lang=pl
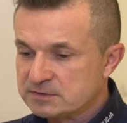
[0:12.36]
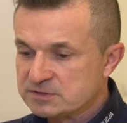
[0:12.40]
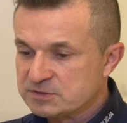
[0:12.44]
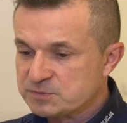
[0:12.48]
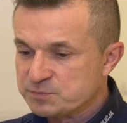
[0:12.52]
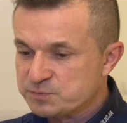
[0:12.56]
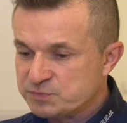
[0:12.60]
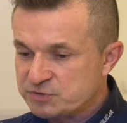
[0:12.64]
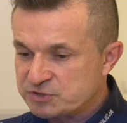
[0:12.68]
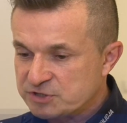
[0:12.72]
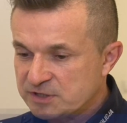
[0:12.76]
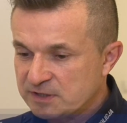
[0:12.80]

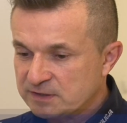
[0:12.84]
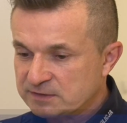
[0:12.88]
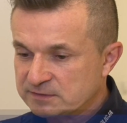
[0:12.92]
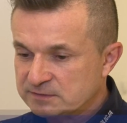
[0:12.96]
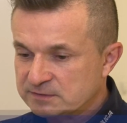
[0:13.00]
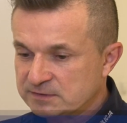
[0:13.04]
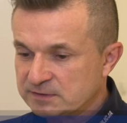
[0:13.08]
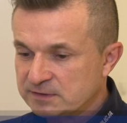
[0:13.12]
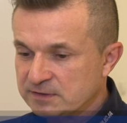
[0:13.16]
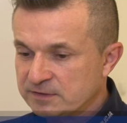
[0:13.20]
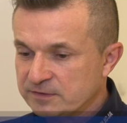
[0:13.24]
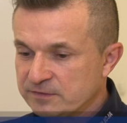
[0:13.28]

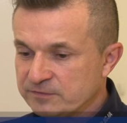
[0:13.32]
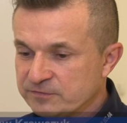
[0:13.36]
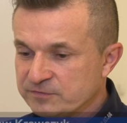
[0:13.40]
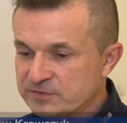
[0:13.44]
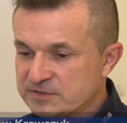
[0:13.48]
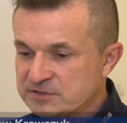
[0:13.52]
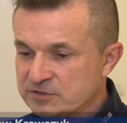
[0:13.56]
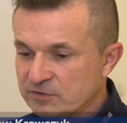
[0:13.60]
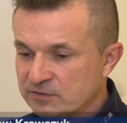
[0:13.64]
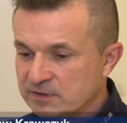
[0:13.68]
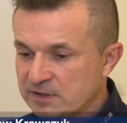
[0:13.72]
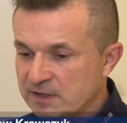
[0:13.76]
Sprzęt e,
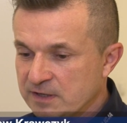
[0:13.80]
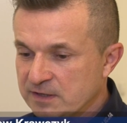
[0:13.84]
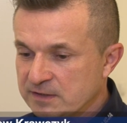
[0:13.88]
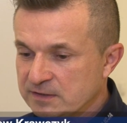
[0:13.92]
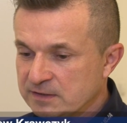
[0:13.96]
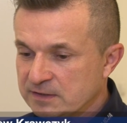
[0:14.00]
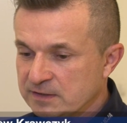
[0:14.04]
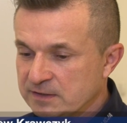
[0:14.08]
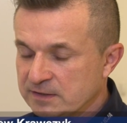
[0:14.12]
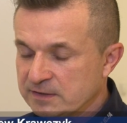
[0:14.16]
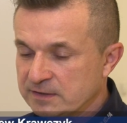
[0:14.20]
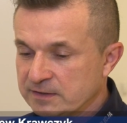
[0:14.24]

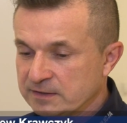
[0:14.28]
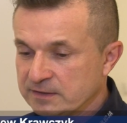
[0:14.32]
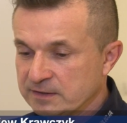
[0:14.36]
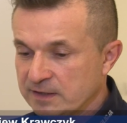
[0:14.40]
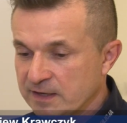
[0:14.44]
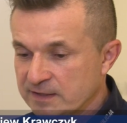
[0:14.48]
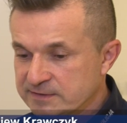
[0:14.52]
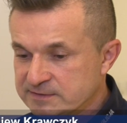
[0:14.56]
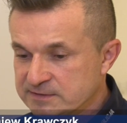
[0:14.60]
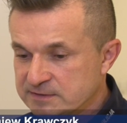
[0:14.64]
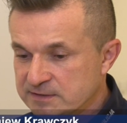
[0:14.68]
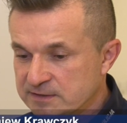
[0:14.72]
wysokiej e,
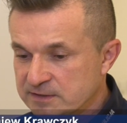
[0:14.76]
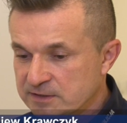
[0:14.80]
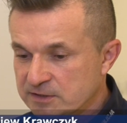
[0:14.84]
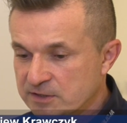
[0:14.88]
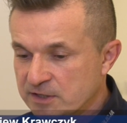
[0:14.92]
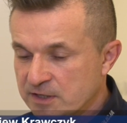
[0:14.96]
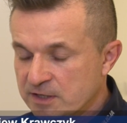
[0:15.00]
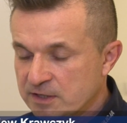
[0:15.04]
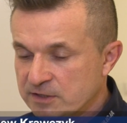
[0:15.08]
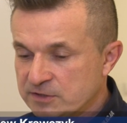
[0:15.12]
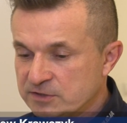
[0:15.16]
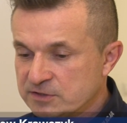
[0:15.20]
klasy
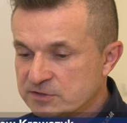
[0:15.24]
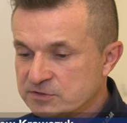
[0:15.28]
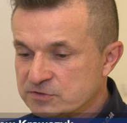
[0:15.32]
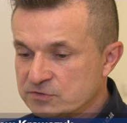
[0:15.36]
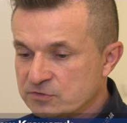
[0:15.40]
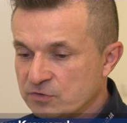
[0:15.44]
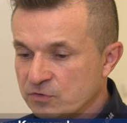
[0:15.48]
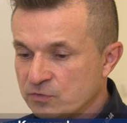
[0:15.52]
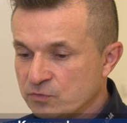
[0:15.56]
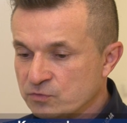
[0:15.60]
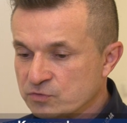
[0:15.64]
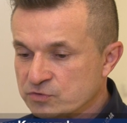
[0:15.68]
jest
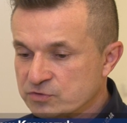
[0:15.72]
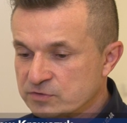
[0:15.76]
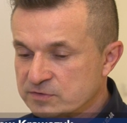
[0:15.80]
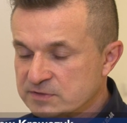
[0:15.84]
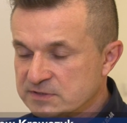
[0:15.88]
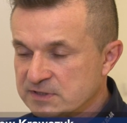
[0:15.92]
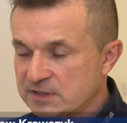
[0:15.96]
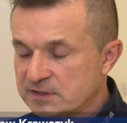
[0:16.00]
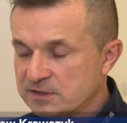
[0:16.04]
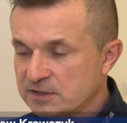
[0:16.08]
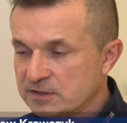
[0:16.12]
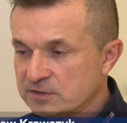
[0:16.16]
to
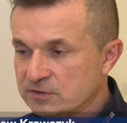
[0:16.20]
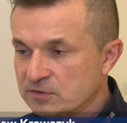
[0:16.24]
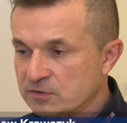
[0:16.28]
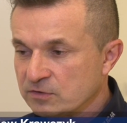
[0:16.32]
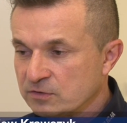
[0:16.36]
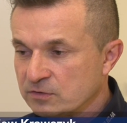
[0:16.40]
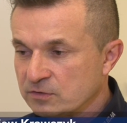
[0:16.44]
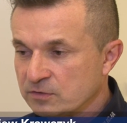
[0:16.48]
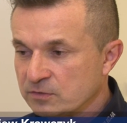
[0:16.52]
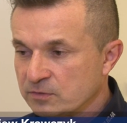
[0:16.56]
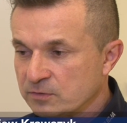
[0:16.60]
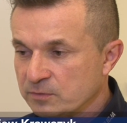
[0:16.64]
urządzenie
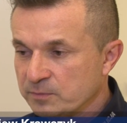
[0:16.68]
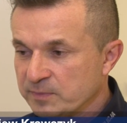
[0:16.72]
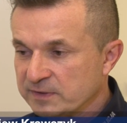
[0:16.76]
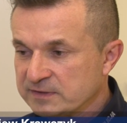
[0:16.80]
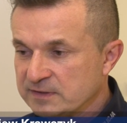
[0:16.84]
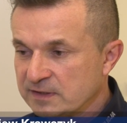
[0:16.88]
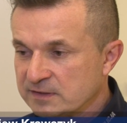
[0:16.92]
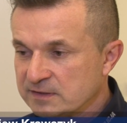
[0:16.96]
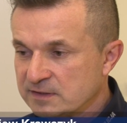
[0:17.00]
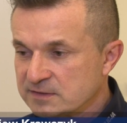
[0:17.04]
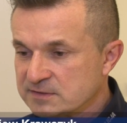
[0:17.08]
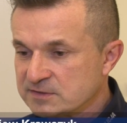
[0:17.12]
do
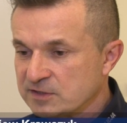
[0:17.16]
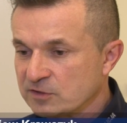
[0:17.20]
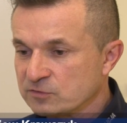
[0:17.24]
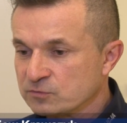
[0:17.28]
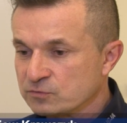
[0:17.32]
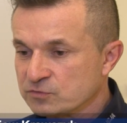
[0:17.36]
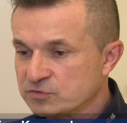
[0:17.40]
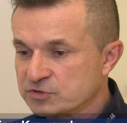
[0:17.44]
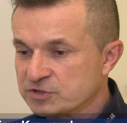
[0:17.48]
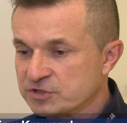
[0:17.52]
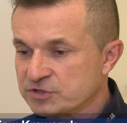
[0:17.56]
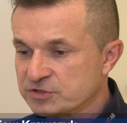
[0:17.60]
badania
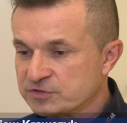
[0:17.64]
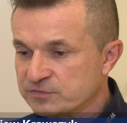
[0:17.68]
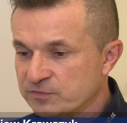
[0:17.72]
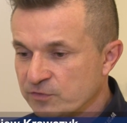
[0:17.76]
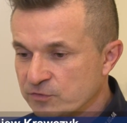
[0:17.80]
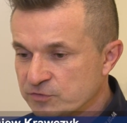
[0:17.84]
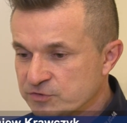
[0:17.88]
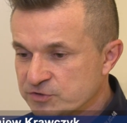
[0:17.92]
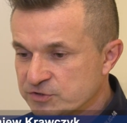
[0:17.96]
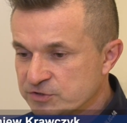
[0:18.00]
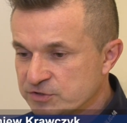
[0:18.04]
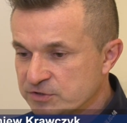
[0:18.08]
stanu
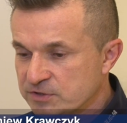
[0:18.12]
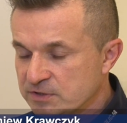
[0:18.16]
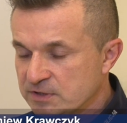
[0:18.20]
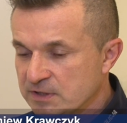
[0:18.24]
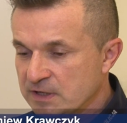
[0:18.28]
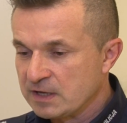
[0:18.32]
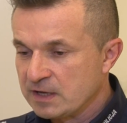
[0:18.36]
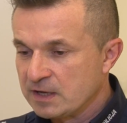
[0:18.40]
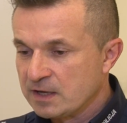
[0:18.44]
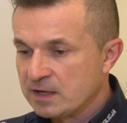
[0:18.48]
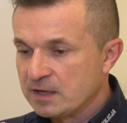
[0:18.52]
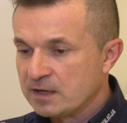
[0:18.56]
trzeźwości.
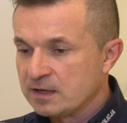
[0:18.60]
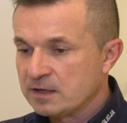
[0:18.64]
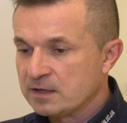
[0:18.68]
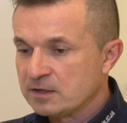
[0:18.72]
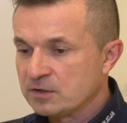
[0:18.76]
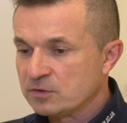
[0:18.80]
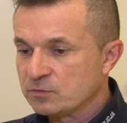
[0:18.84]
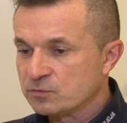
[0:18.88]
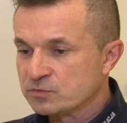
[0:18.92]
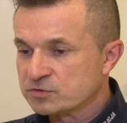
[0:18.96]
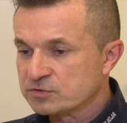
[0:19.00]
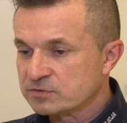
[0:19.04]

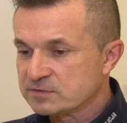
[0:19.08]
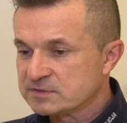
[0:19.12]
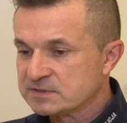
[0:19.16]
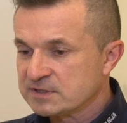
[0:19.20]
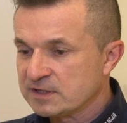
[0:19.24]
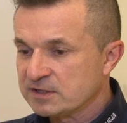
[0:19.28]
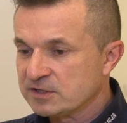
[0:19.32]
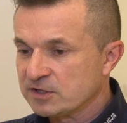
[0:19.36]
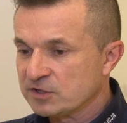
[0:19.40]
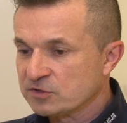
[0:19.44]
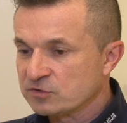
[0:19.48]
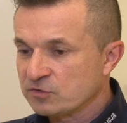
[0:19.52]
E,
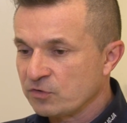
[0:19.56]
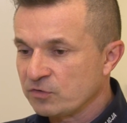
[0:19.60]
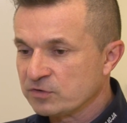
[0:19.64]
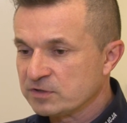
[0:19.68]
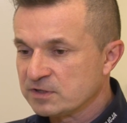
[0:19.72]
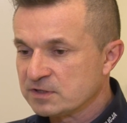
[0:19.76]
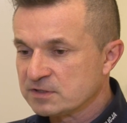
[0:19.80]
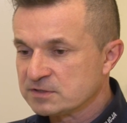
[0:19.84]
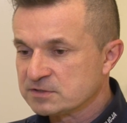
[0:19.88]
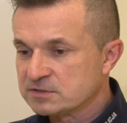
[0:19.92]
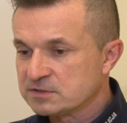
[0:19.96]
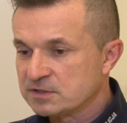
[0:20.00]
urządzenie to
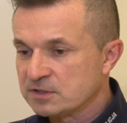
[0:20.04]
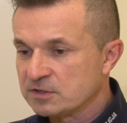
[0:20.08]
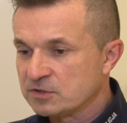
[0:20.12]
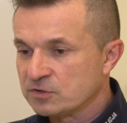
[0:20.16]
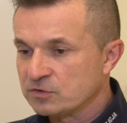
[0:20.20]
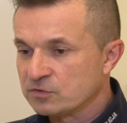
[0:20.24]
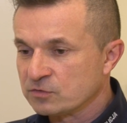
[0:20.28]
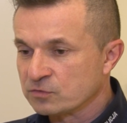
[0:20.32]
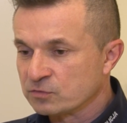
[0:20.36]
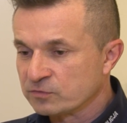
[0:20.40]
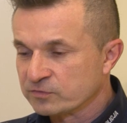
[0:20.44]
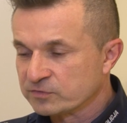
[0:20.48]
jest
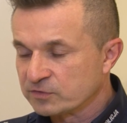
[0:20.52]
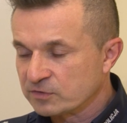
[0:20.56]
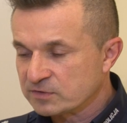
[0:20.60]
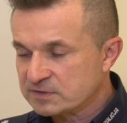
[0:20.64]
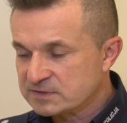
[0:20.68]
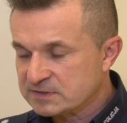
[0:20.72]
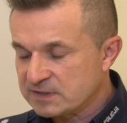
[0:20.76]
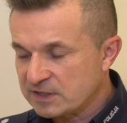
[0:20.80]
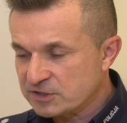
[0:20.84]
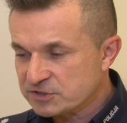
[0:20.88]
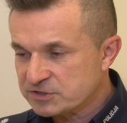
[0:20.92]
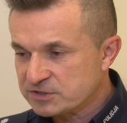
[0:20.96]

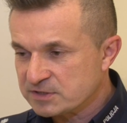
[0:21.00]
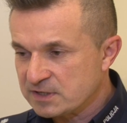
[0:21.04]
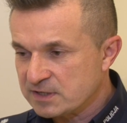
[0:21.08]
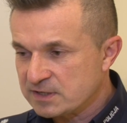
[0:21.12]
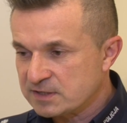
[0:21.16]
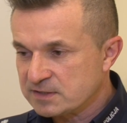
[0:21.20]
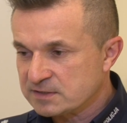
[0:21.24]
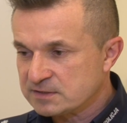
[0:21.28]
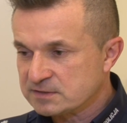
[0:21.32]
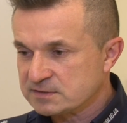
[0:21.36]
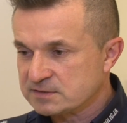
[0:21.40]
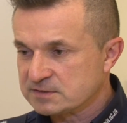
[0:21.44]
równoznaczne
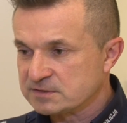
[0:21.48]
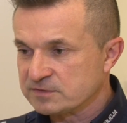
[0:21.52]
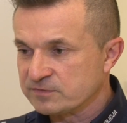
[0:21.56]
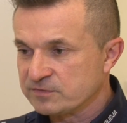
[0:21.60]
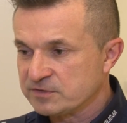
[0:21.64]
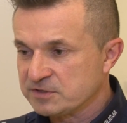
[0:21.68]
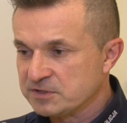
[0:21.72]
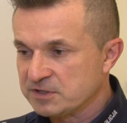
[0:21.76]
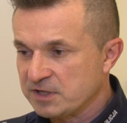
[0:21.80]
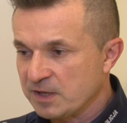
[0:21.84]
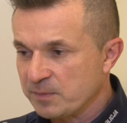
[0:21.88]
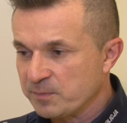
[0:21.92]
z
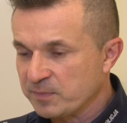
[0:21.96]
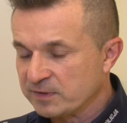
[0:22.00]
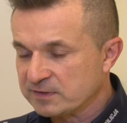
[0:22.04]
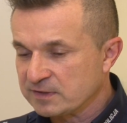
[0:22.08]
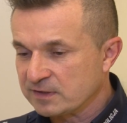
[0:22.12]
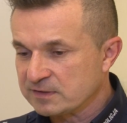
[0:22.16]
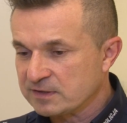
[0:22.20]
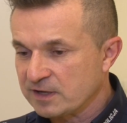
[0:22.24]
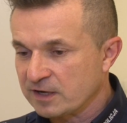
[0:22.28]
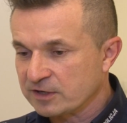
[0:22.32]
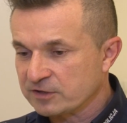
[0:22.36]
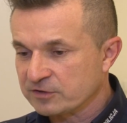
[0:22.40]
wynikiem
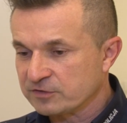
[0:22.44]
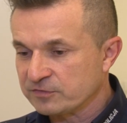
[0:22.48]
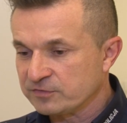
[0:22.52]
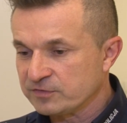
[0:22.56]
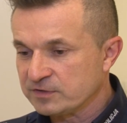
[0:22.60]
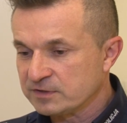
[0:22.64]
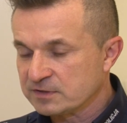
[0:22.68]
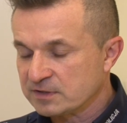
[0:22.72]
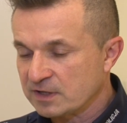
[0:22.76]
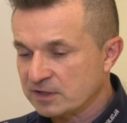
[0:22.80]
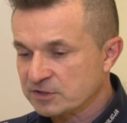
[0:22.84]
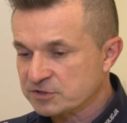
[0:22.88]
badania
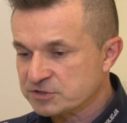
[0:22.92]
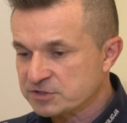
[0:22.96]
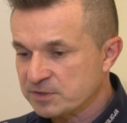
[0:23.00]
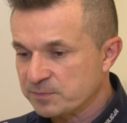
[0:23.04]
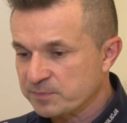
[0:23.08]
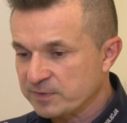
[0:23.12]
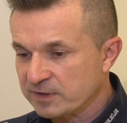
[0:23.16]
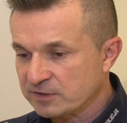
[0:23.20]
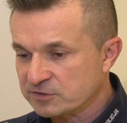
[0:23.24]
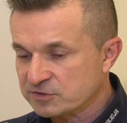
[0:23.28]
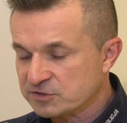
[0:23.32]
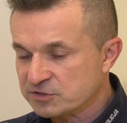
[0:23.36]
krwi, także
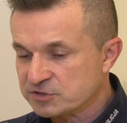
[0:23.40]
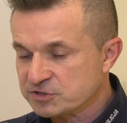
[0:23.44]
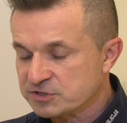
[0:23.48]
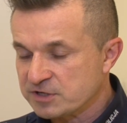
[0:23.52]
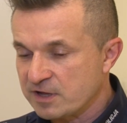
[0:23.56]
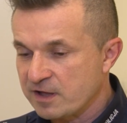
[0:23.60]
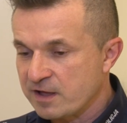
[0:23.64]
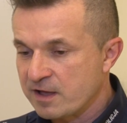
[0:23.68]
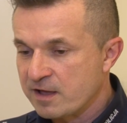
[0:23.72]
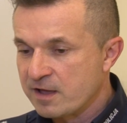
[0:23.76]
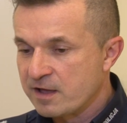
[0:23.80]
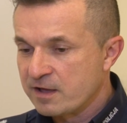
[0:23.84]

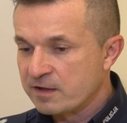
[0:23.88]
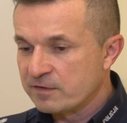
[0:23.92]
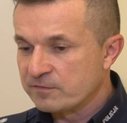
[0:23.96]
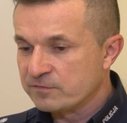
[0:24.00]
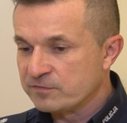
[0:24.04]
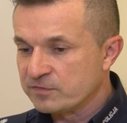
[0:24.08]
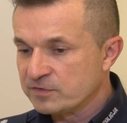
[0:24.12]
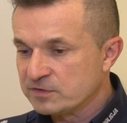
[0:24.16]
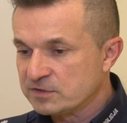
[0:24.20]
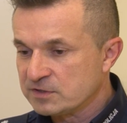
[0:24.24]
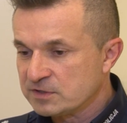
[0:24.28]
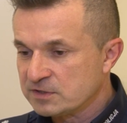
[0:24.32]
praktycznie
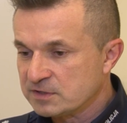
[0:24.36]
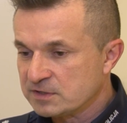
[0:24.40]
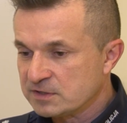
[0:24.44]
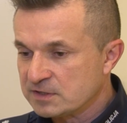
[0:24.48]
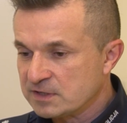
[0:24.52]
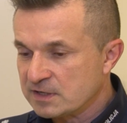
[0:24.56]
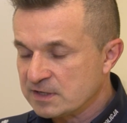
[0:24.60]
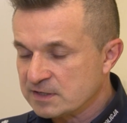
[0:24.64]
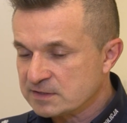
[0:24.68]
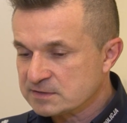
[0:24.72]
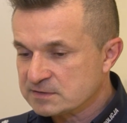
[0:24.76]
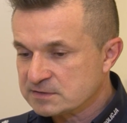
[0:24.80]
wynik
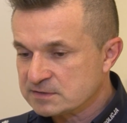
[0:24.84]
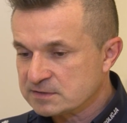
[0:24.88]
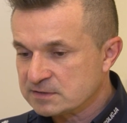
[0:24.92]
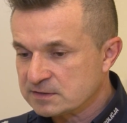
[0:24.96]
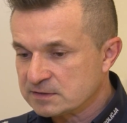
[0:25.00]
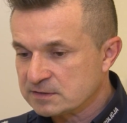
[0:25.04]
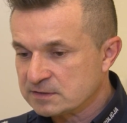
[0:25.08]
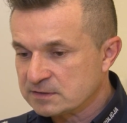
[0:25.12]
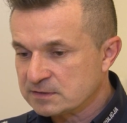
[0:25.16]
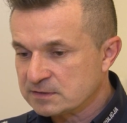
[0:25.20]
jest